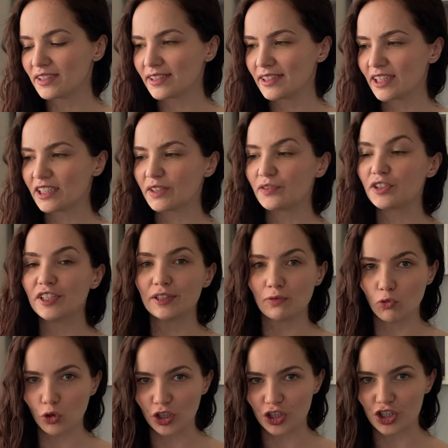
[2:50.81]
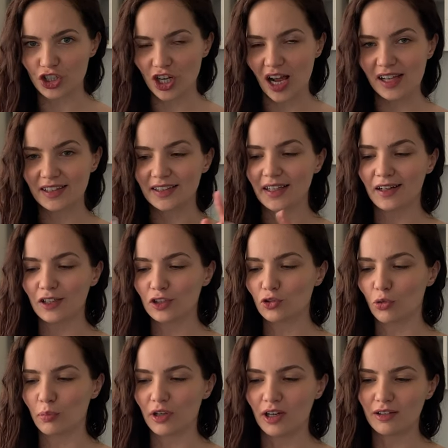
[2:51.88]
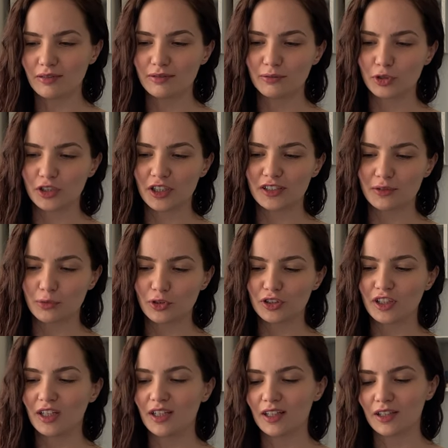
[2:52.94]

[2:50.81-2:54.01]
Здесь всего лишь одна кнопка, вот эта вот,